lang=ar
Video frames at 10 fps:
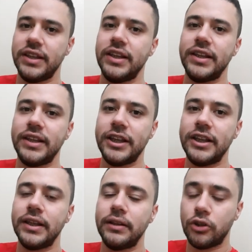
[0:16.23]

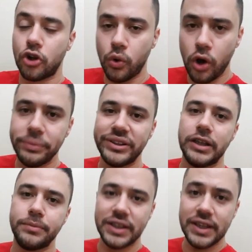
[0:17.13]
للروابط
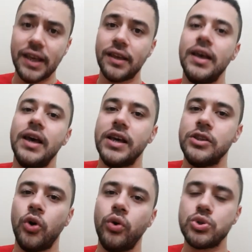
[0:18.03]
اللي بتجيلك
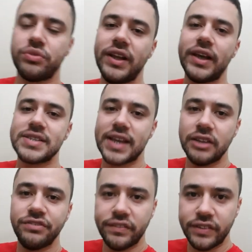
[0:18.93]
ان هو يشوفها لك اذا
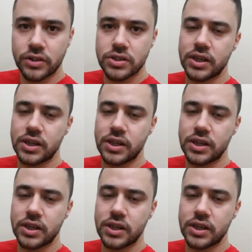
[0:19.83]
كان فيها